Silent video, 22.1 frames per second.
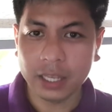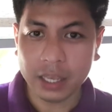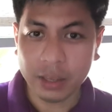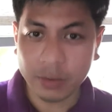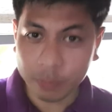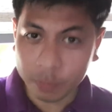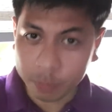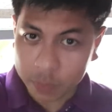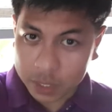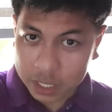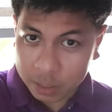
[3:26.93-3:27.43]

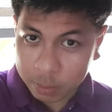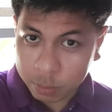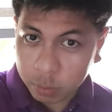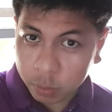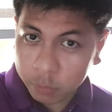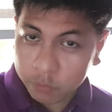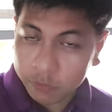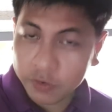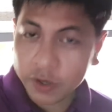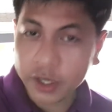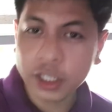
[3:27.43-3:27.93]

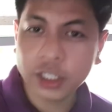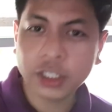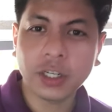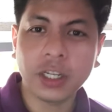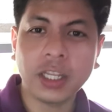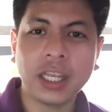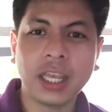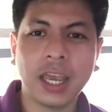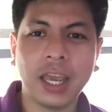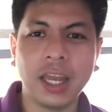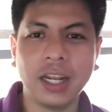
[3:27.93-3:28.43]
e-book
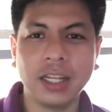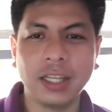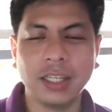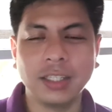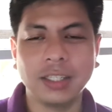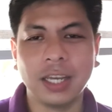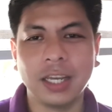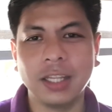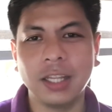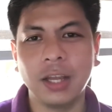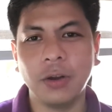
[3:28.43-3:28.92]
version kaya
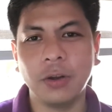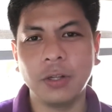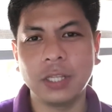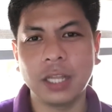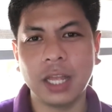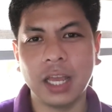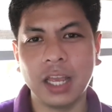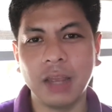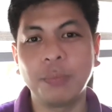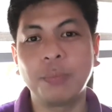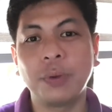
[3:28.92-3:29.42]
nag-decide ako
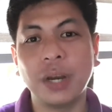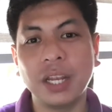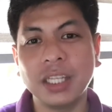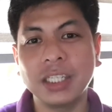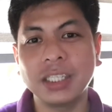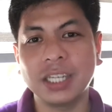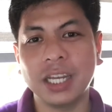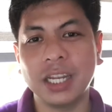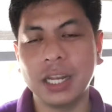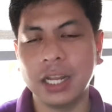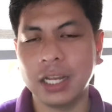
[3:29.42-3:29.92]
na i-print
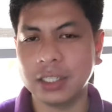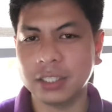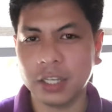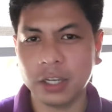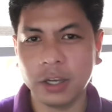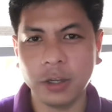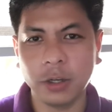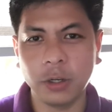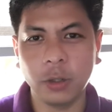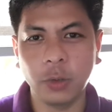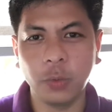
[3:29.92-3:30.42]
siya nang
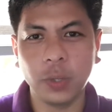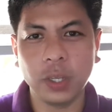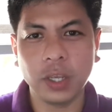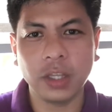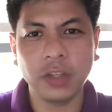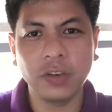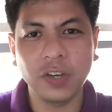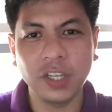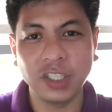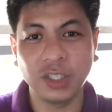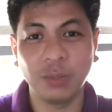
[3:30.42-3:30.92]
sa ganun we
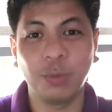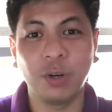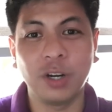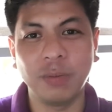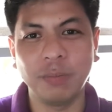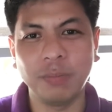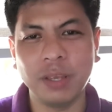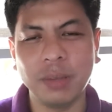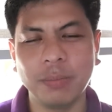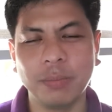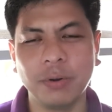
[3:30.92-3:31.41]
can reach more
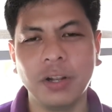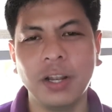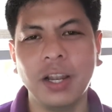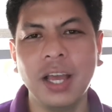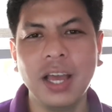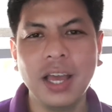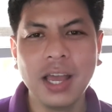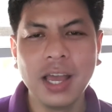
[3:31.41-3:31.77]
people